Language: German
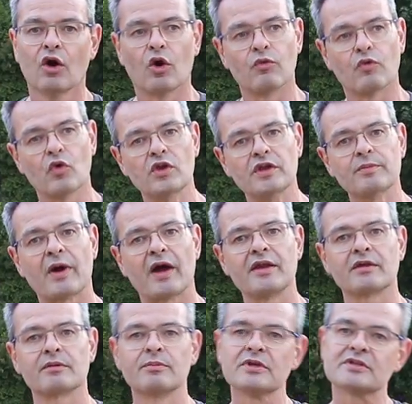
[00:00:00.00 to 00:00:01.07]
obwohl ihm
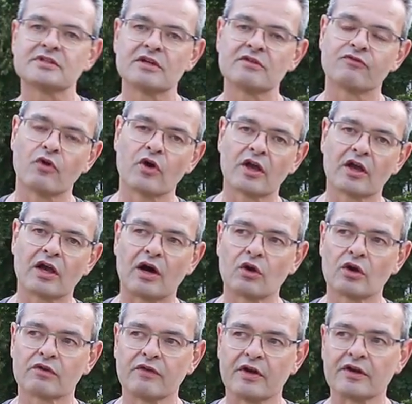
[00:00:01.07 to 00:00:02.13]
eigentlich ein bisschen
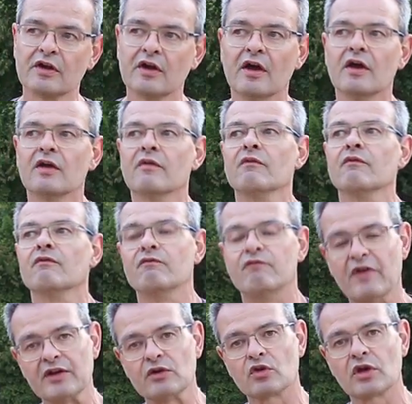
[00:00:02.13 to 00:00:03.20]
vorgegaukelt wird,
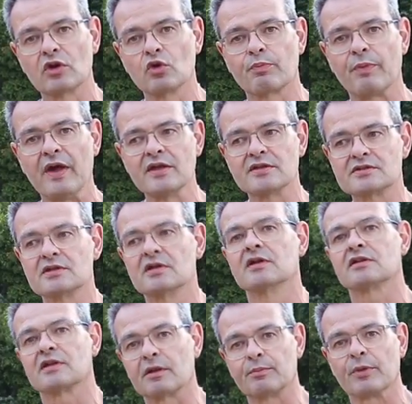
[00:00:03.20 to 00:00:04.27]
wenn du genug bellst,
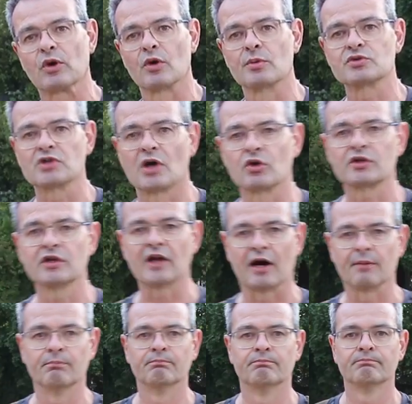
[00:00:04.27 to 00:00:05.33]
dann bekommst du auch den Arm.